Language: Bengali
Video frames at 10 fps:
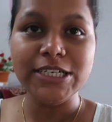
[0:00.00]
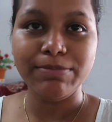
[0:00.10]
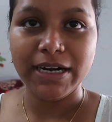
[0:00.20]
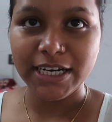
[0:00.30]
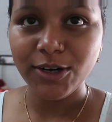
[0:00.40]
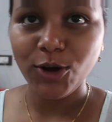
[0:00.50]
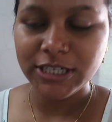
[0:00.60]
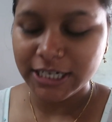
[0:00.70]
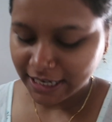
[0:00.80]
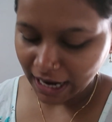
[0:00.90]
নিজের মাটন
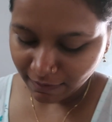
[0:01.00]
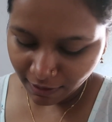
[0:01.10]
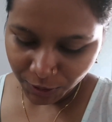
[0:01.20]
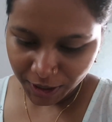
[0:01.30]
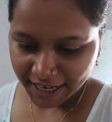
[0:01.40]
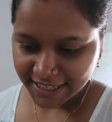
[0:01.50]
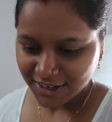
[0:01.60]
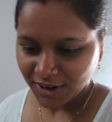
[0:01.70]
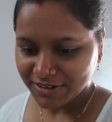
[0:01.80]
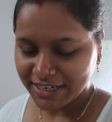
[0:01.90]
কষাটা খাওয়া হয়ে গেছে
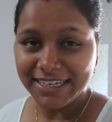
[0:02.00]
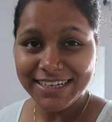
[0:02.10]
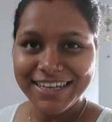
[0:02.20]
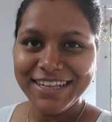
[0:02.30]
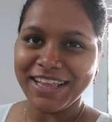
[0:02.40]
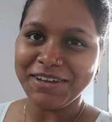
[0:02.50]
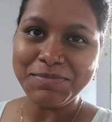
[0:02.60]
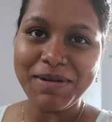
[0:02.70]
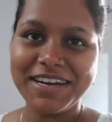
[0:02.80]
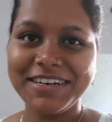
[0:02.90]
অলরেডি তাই ও
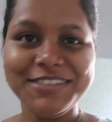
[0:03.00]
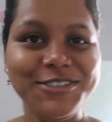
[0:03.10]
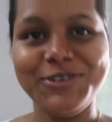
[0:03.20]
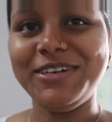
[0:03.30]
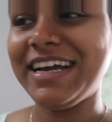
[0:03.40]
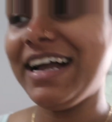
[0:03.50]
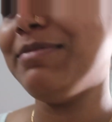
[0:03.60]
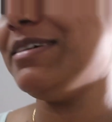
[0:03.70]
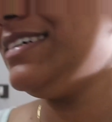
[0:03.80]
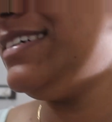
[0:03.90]
মাটনের ঝোলটা
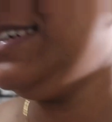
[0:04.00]
খাবে